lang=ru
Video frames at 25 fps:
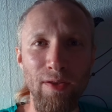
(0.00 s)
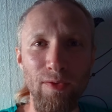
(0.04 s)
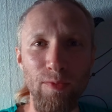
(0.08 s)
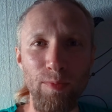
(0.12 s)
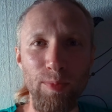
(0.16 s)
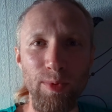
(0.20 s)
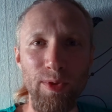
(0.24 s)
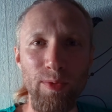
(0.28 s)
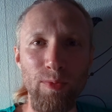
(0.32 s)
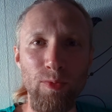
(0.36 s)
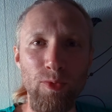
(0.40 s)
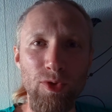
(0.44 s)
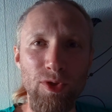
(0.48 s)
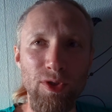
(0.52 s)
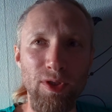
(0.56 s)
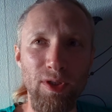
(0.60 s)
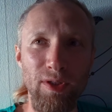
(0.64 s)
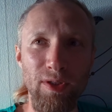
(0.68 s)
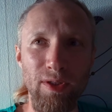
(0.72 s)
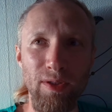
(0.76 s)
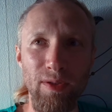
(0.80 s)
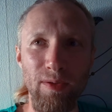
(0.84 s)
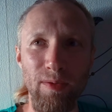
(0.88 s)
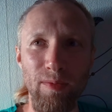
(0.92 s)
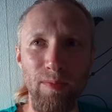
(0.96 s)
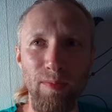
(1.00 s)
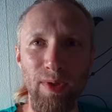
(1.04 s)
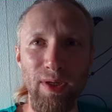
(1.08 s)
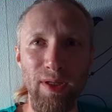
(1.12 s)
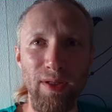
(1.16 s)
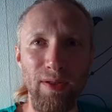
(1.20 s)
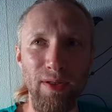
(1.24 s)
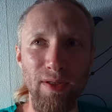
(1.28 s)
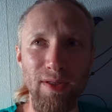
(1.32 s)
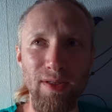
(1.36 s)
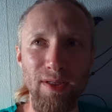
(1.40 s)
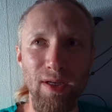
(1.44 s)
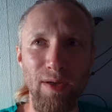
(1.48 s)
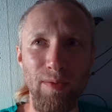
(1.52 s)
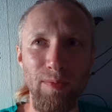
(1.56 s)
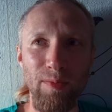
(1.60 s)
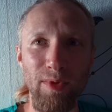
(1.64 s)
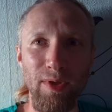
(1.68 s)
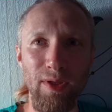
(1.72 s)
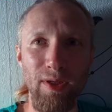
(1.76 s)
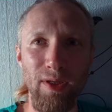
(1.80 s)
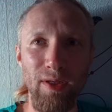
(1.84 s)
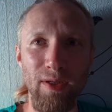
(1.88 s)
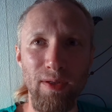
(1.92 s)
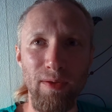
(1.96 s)
Ну, потому что это, блин, на самом
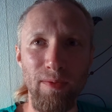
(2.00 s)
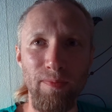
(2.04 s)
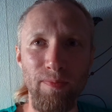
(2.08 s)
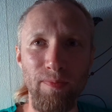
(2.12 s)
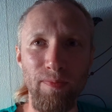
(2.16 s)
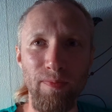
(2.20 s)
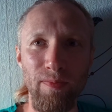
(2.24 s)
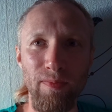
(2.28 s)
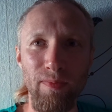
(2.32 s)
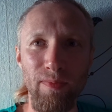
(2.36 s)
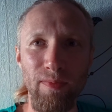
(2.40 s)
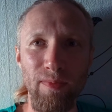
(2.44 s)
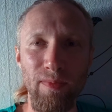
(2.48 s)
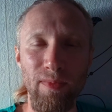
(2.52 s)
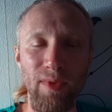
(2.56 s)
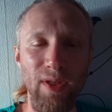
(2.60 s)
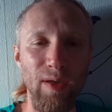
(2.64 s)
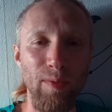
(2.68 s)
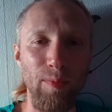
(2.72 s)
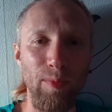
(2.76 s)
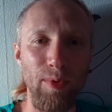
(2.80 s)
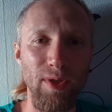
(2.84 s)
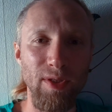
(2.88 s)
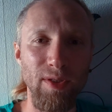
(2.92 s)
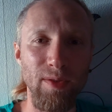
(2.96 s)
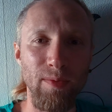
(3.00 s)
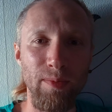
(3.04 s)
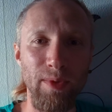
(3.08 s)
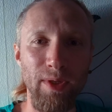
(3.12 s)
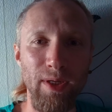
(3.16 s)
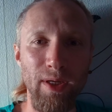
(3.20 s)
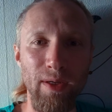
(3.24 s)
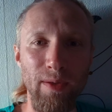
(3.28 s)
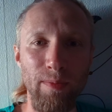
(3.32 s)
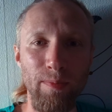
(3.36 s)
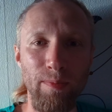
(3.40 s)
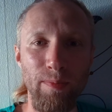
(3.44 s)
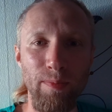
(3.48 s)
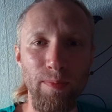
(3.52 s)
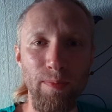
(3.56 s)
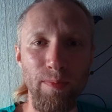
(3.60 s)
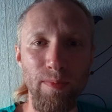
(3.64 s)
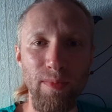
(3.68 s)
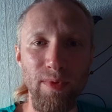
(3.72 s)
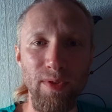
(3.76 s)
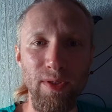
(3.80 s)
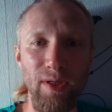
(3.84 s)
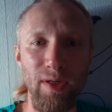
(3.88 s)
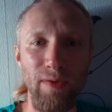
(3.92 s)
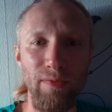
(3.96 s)
деле небо и земля,
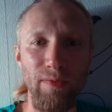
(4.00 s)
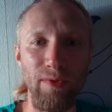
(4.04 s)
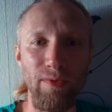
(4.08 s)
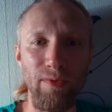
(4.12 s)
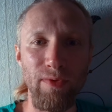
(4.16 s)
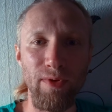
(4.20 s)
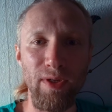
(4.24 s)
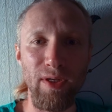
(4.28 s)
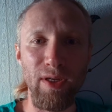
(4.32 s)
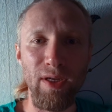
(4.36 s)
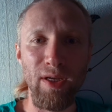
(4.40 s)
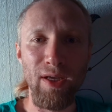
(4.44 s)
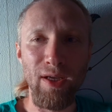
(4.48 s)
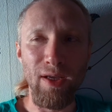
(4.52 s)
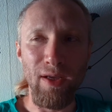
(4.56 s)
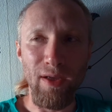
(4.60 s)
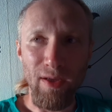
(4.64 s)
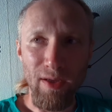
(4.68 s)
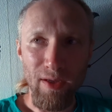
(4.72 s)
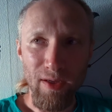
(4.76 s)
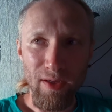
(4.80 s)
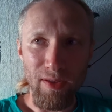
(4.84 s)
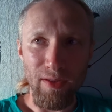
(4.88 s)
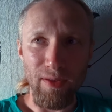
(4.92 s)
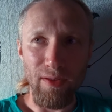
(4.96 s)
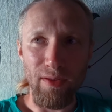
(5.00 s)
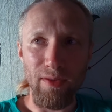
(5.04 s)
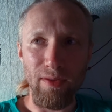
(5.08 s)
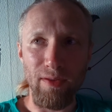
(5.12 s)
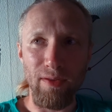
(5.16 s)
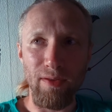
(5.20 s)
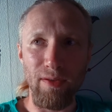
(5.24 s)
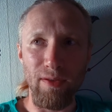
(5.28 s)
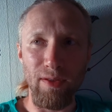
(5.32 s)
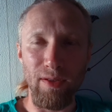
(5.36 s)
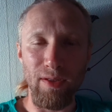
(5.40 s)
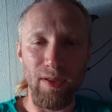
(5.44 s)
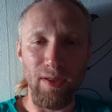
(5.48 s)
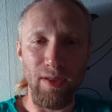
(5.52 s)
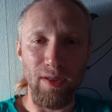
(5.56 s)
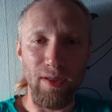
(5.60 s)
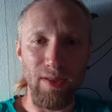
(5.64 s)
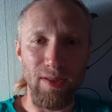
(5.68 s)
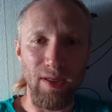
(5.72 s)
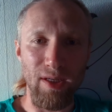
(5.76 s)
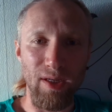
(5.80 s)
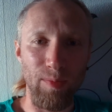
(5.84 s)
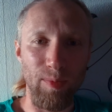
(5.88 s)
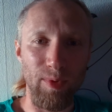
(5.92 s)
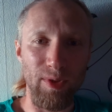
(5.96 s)
сравнивая Э,
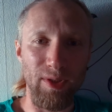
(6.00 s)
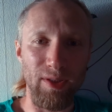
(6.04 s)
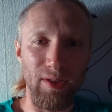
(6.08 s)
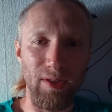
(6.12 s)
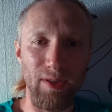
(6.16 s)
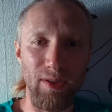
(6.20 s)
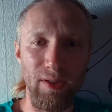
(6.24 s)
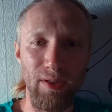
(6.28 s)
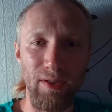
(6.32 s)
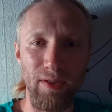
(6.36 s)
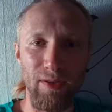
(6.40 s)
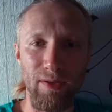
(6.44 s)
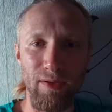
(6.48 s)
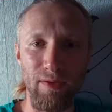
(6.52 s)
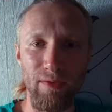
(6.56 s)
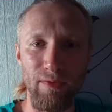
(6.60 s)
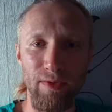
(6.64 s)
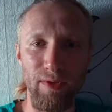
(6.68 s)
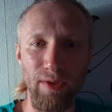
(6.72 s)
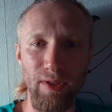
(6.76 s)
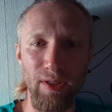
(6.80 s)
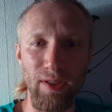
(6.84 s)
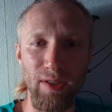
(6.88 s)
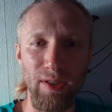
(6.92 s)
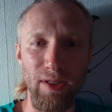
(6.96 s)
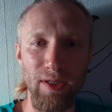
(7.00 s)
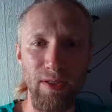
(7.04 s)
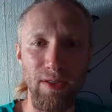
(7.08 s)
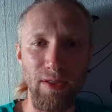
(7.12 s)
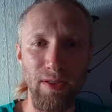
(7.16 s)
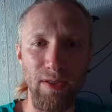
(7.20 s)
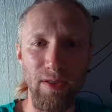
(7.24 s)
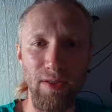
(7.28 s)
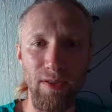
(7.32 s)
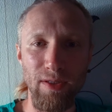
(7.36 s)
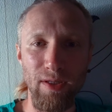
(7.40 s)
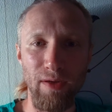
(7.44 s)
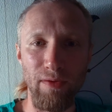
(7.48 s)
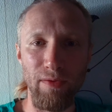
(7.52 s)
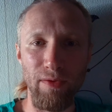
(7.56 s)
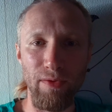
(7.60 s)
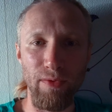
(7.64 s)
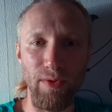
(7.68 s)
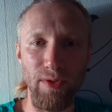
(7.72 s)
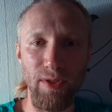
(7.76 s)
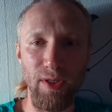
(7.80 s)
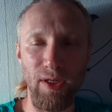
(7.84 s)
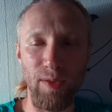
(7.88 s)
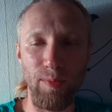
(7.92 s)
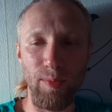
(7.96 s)
заработок в интернете и
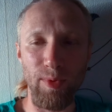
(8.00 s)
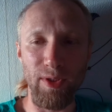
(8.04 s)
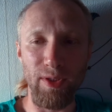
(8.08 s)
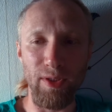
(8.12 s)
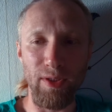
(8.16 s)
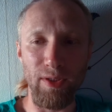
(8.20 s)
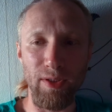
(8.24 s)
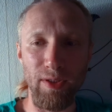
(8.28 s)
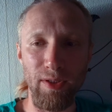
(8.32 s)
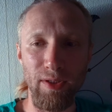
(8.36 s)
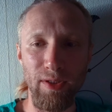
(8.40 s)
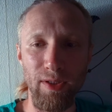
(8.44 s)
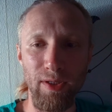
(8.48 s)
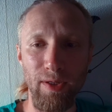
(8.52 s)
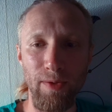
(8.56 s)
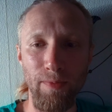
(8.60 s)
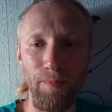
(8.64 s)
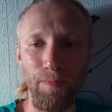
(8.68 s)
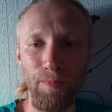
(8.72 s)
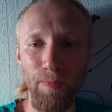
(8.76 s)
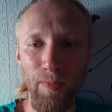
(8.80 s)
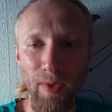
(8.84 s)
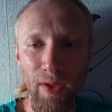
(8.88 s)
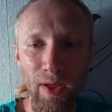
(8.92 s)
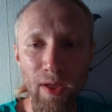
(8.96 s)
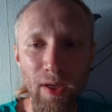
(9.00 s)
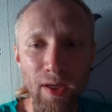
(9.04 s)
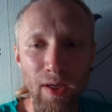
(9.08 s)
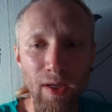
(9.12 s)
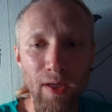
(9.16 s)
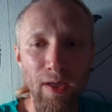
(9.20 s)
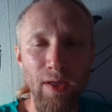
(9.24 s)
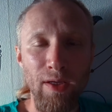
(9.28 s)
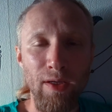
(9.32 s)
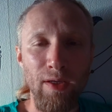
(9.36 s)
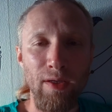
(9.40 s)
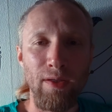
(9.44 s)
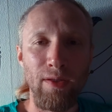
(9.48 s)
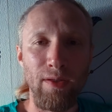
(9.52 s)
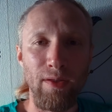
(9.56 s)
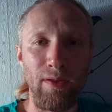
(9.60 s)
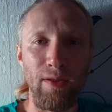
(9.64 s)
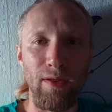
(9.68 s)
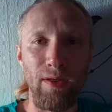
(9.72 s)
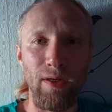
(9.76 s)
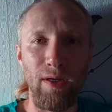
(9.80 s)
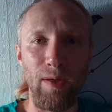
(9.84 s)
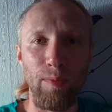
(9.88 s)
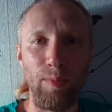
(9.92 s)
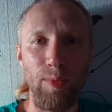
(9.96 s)
сравнивать заработок э,
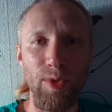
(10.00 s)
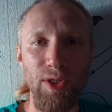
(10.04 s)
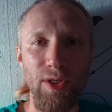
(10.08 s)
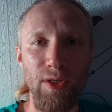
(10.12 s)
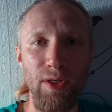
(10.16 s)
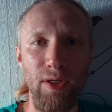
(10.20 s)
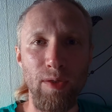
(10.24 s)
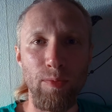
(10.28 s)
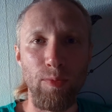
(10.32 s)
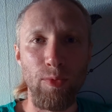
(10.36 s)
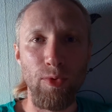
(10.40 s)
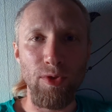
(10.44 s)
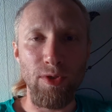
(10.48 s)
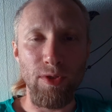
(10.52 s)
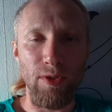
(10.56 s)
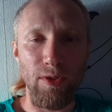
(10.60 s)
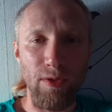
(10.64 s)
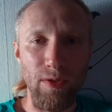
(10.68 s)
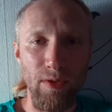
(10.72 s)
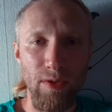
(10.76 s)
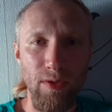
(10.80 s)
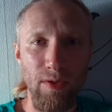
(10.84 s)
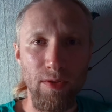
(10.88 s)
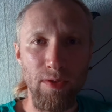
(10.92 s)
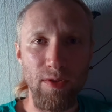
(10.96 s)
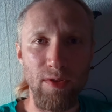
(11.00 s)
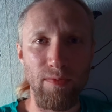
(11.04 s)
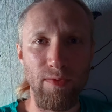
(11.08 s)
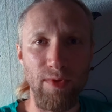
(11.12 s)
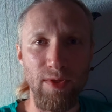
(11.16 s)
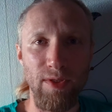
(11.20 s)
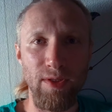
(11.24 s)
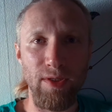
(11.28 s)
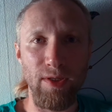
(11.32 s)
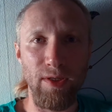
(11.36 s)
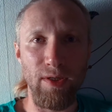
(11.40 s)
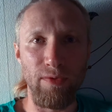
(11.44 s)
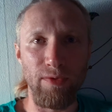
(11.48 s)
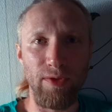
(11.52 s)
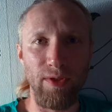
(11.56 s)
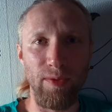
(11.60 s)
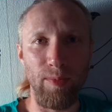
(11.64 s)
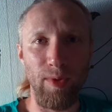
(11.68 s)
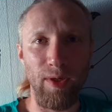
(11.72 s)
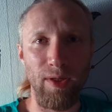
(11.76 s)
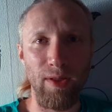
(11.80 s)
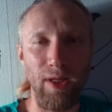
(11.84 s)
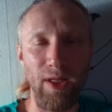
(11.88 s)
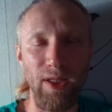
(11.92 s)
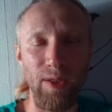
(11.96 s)
на обычной работе с фиксированным
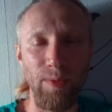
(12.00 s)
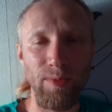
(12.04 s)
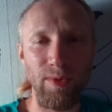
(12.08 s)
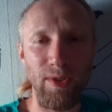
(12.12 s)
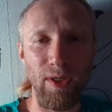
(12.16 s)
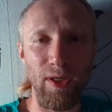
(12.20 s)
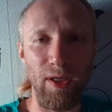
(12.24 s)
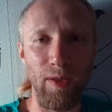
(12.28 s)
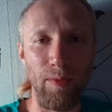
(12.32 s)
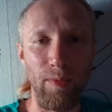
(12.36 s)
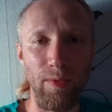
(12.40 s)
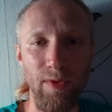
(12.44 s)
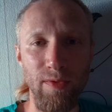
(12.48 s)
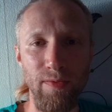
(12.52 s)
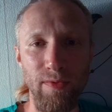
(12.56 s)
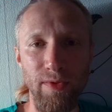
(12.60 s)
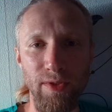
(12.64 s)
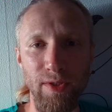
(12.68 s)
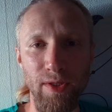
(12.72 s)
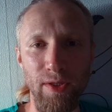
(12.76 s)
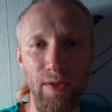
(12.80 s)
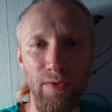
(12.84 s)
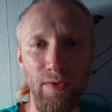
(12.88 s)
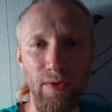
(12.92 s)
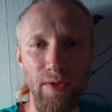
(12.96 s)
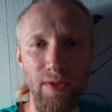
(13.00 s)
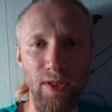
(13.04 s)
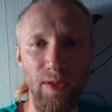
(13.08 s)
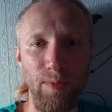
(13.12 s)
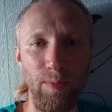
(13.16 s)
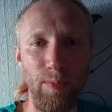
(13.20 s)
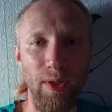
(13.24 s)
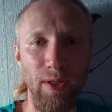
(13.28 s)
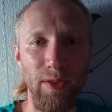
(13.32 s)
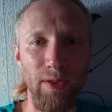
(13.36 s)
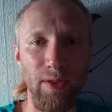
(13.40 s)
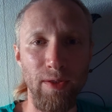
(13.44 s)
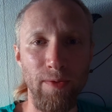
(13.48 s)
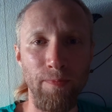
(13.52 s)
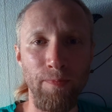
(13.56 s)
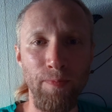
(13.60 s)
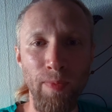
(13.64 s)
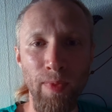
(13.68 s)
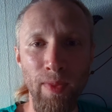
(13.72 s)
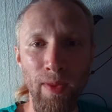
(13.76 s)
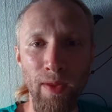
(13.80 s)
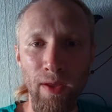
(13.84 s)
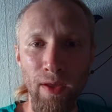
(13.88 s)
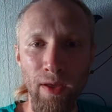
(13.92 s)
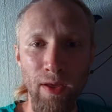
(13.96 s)
окладом, с каким-то фиксированной зарплатой.
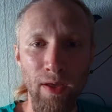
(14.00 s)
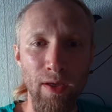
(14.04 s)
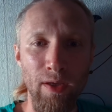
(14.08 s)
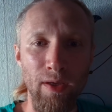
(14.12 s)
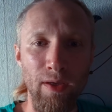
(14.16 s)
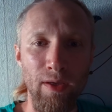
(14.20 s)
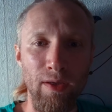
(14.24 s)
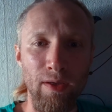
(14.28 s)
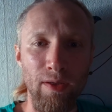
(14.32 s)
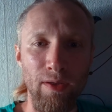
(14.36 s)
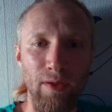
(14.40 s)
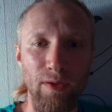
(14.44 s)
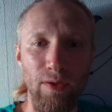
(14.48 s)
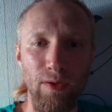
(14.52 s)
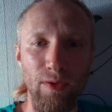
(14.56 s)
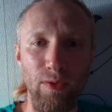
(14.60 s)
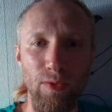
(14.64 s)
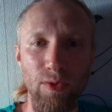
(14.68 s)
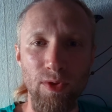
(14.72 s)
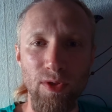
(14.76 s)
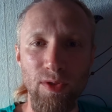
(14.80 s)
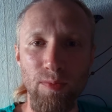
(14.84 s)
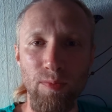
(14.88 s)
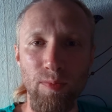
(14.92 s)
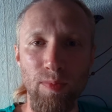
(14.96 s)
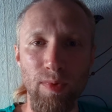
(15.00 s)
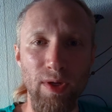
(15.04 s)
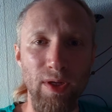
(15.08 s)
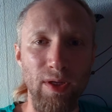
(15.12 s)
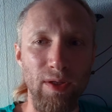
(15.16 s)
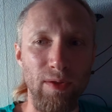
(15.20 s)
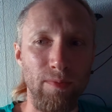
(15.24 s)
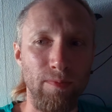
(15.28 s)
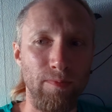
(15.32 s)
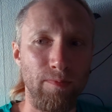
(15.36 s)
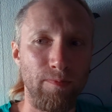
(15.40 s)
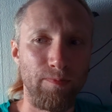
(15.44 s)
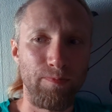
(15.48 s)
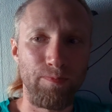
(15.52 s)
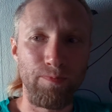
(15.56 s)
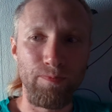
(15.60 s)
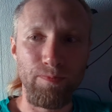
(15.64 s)
То есть, блин,